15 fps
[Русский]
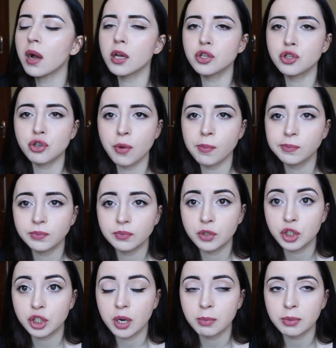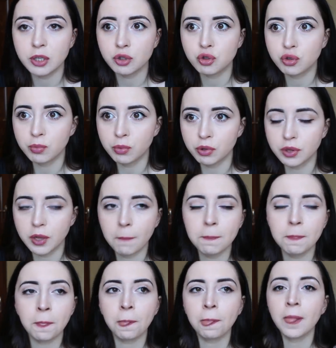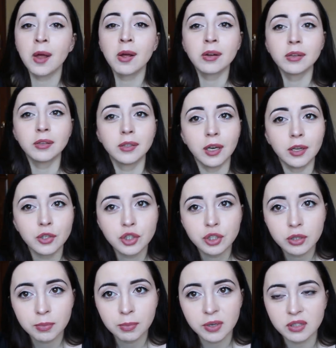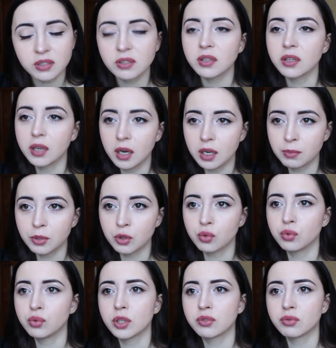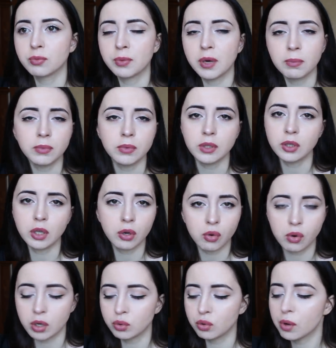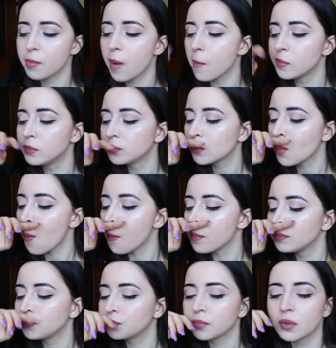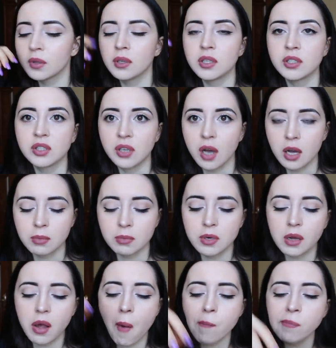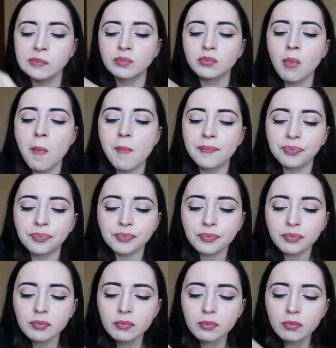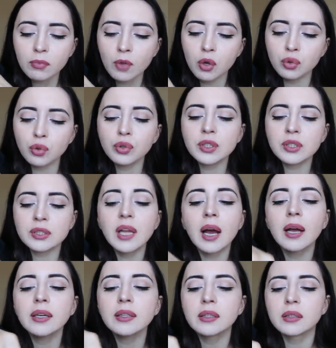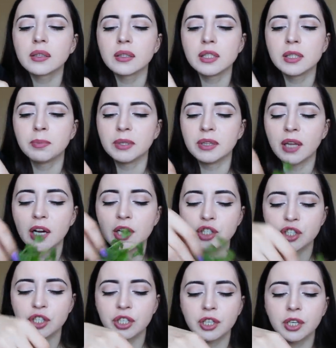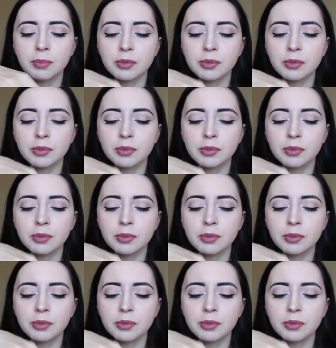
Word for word: еще вчера была суббота. Я решила пойти на ярмарку. У нас вот прям недалеко от дома есть ярмарка. Кто не знает, это типа дачники